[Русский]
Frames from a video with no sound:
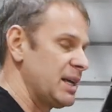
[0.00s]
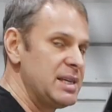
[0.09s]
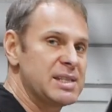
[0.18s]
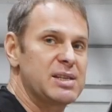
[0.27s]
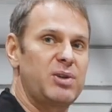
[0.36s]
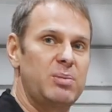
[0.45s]

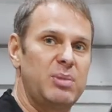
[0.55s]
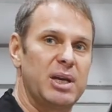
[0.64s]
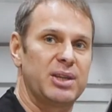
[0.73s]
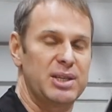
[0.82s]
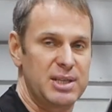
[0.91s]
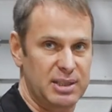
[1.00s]
и
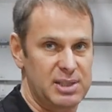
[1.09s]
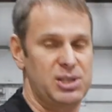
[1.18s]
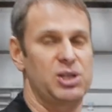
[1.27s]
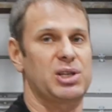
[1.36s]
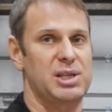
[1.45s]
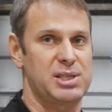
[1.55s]
современной
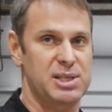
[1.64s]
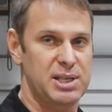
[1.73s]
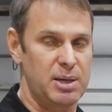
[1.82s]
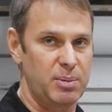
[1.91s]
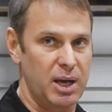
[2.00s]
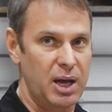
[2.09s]
диагностической
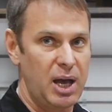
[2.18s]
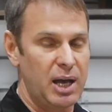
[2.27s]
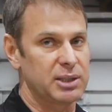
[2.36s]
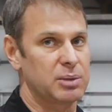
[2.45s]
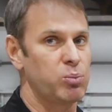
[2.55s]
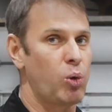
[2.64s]
системы этот